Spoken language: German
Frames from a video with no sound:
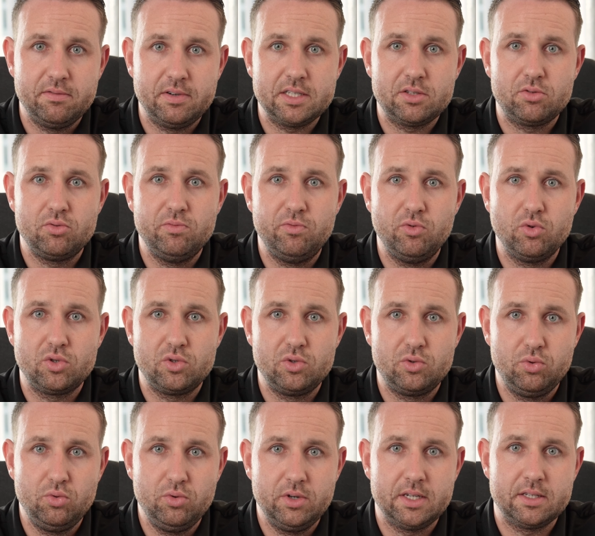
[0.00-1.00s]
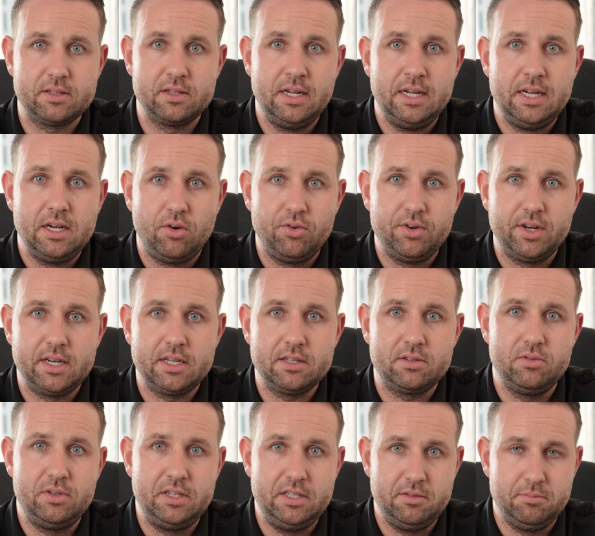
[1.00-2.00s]
was du wo zu tun hast. Und dann
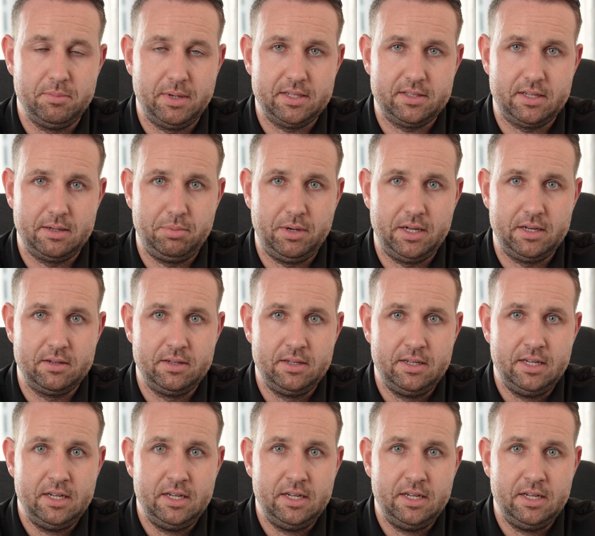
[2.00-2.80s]
hast du diesen Masterplan.